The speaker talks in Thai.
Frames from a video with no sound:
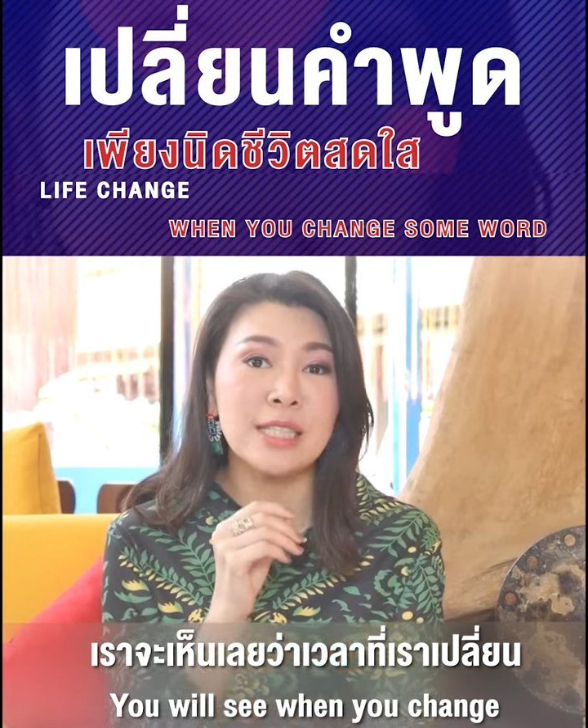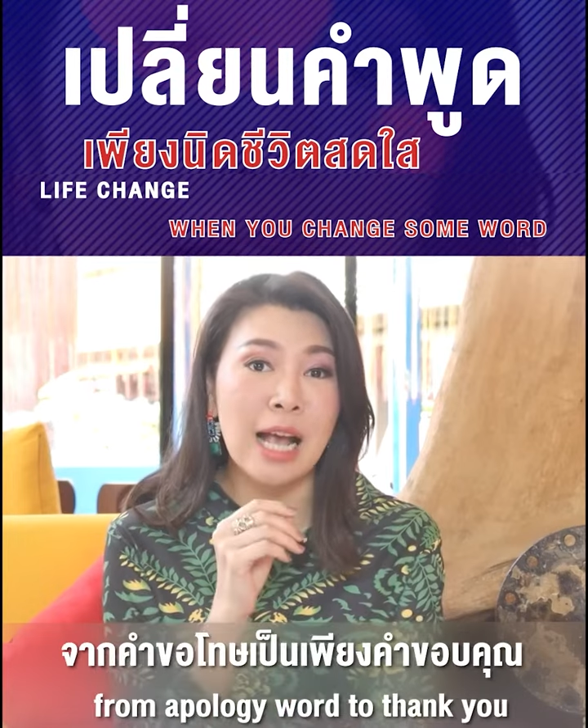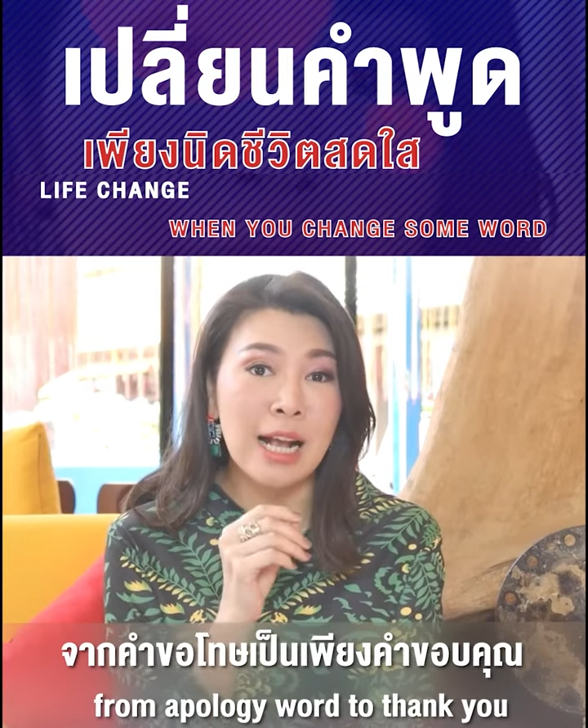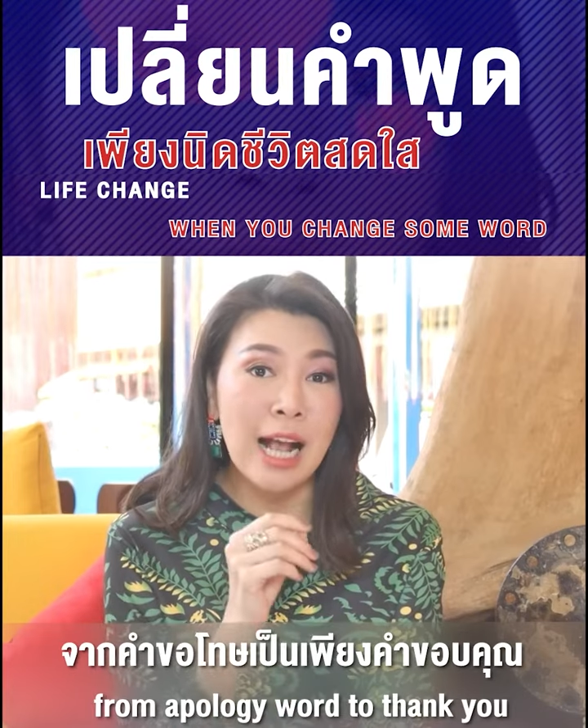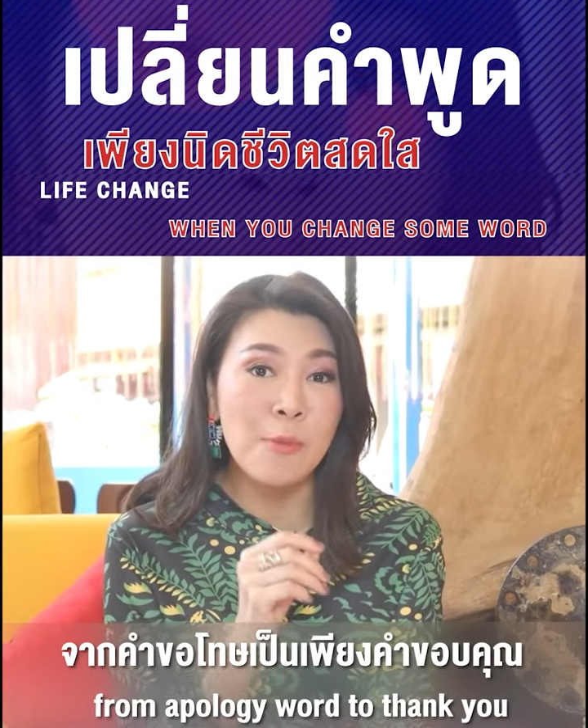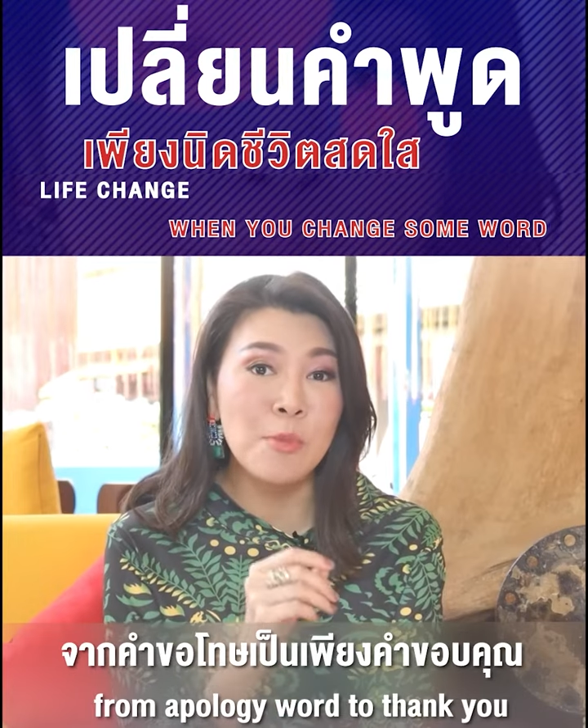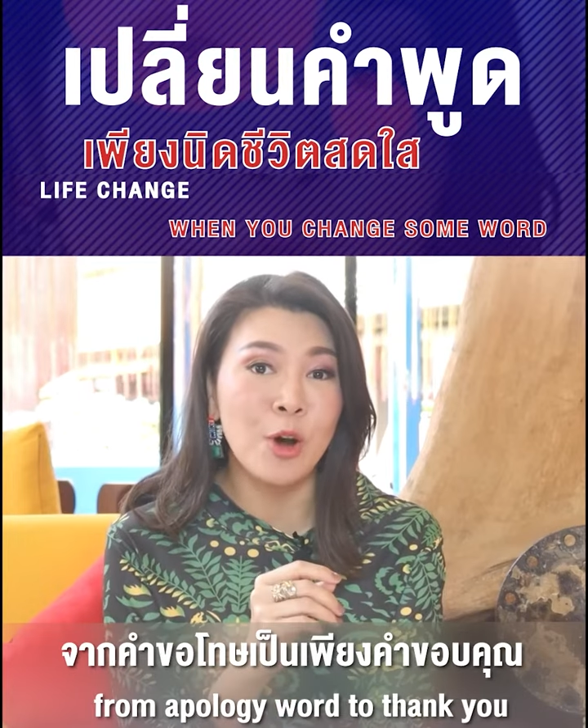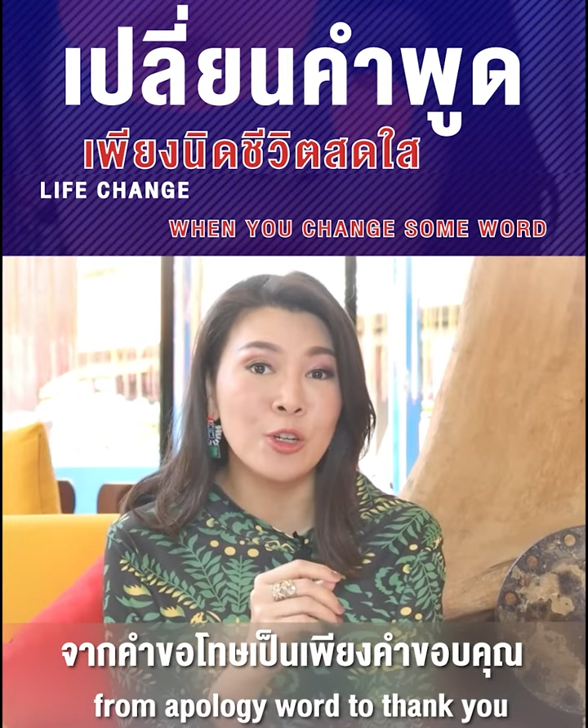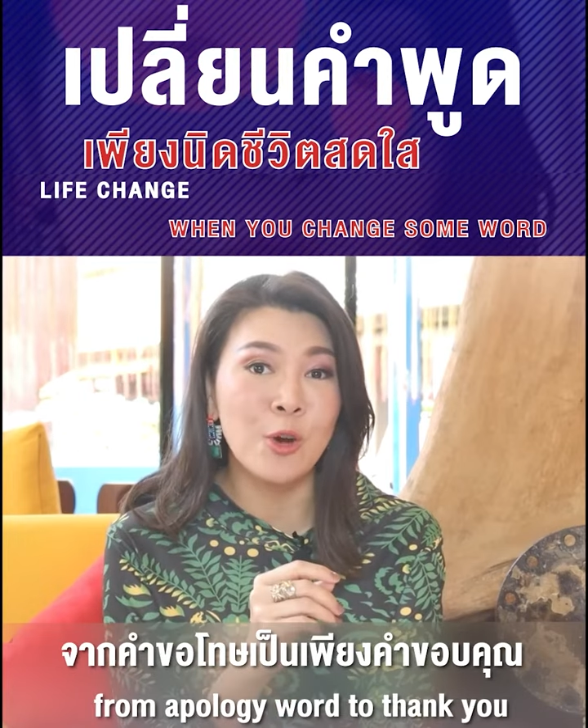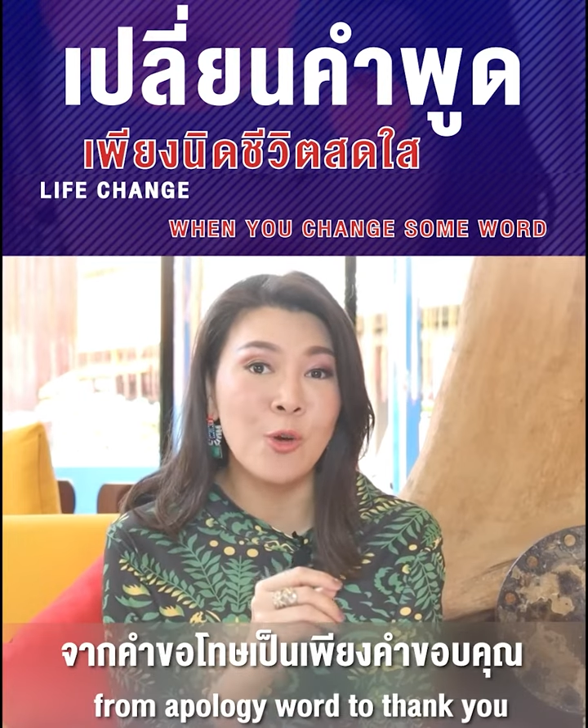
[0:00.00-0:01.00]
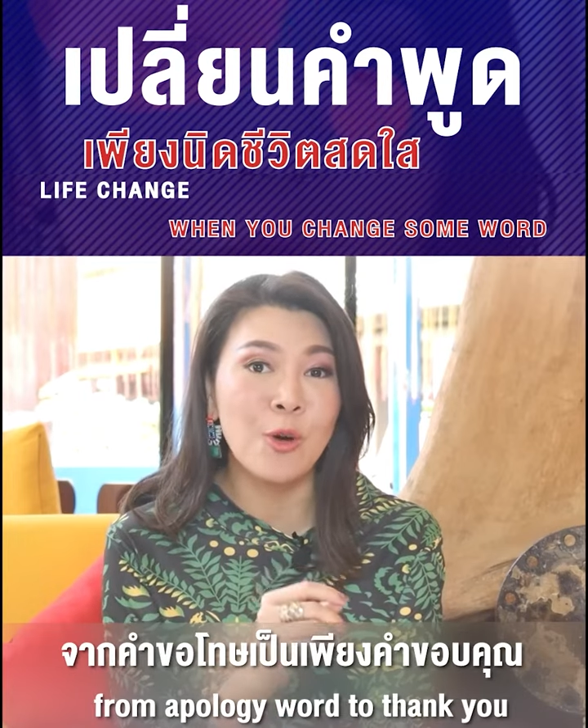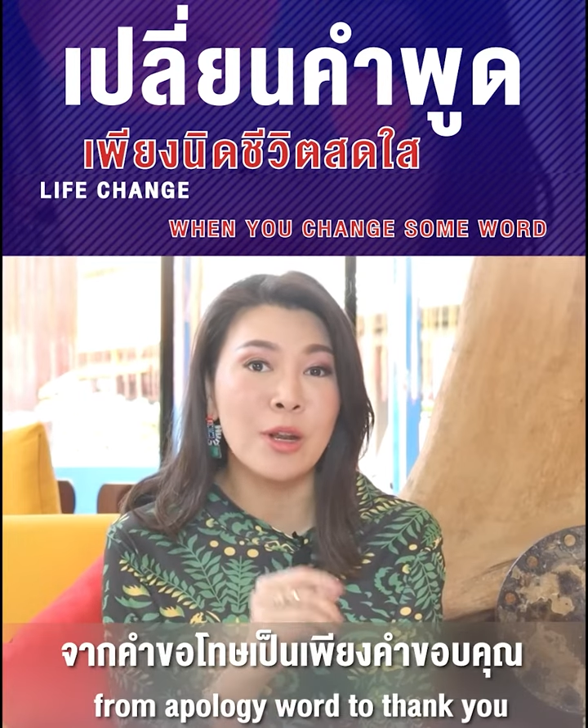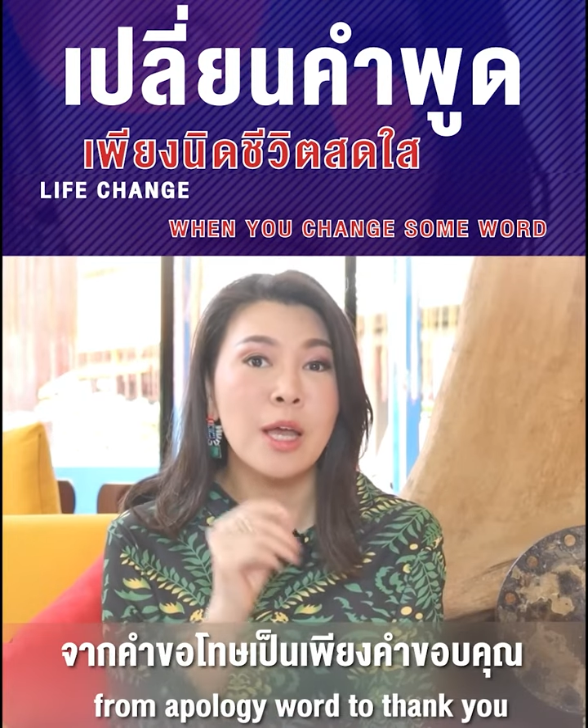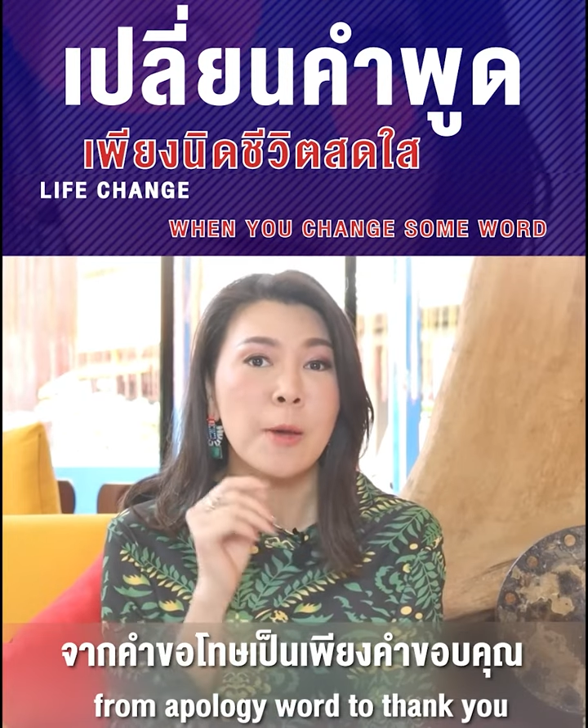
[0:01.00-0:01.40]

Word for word: จากคำขอโทษ